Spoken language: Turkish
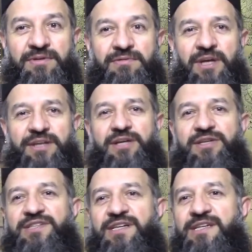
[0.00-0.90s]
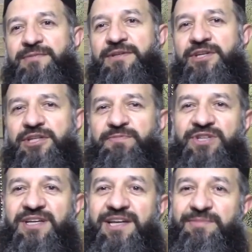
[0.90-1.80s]
ne de kısa zaman hiçbir
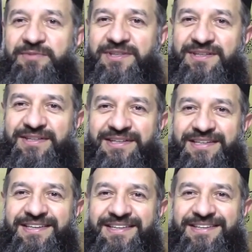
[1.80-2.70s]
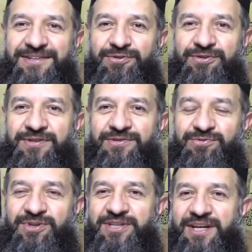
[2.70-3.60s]
şey de yapamadık.
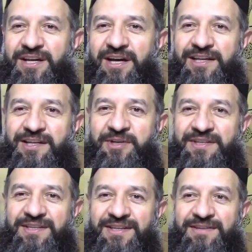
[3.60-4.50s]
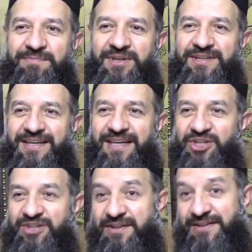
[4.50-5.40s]
Şu işleri de halledemedik. Birden
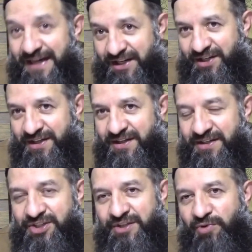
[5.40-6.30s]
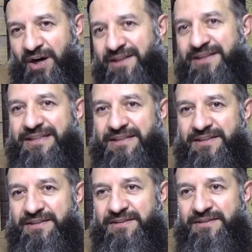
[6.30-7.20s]
geçti der. İşte bu algı,
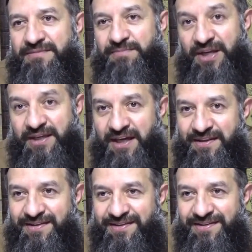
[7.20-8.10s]
bereket.